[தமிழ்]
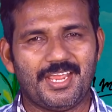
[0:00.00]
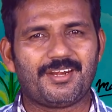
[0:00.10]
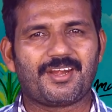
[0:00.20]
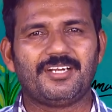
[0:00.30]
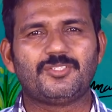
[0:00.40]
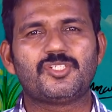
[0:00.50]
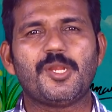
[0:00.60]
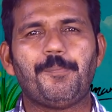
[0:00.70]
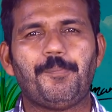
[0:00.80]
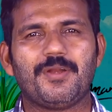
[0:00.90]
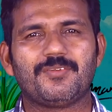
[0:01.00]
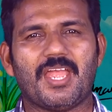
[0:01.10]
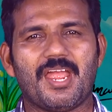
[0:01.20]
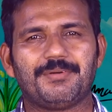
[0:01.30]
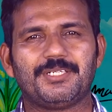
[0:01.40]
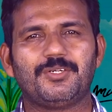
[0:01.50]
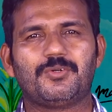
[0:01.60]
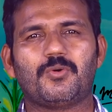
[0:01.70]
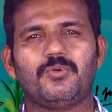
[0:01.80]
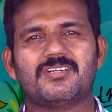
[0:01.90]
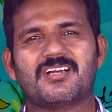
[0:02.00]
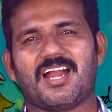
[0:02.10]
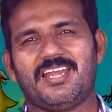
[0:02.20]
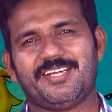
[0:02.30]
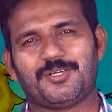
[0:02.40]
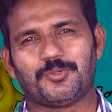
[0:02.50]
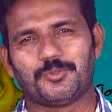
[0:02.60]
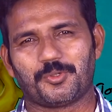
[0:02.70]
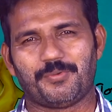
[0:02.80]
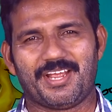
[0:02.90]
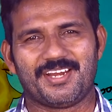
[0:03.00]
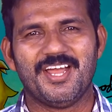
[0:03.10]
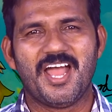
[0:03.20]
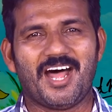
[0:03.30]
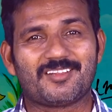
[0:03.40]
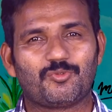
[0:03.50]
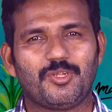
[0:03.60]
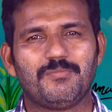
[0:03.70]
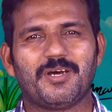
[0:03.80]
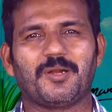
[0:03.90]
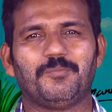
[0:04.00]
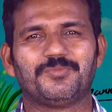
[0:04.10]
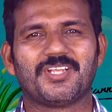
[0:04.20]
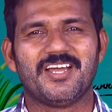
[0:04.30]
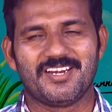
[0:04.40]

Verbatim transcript: என் ரட்சிப்பின் தேவனுக்குள் களி கூறுவேன் அத்திமரம்